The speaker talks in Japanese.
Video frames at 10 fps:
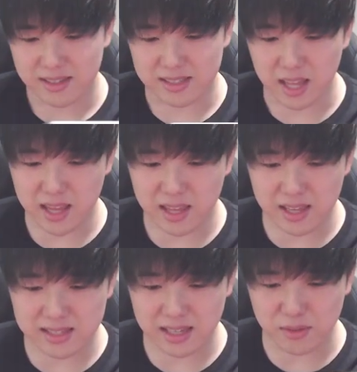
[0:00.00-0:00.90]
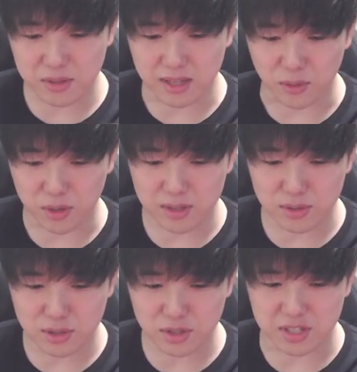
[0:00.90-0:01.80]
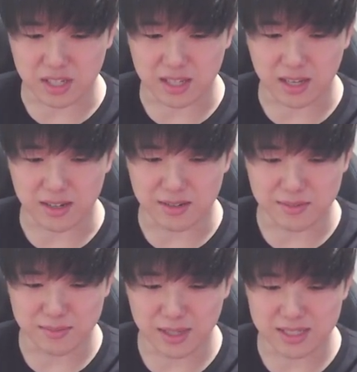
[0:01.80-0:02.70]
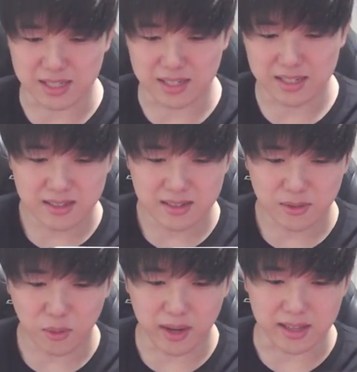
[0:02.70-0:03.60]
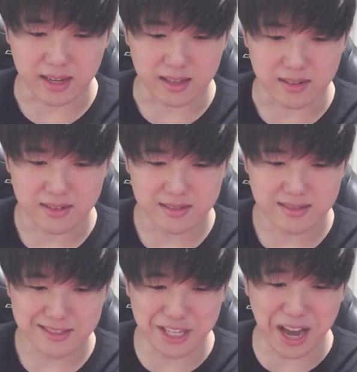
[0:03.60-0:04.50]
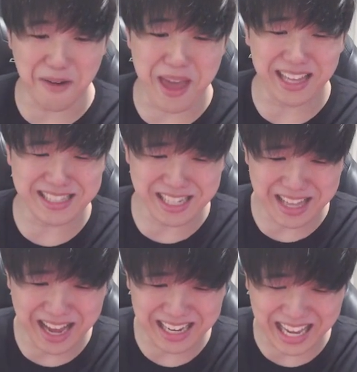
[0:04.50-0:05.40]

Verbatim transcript: セイキンさんどうなの？これで宇宙人来たら、マジ、怖いんだけど。いや、めっちゃなん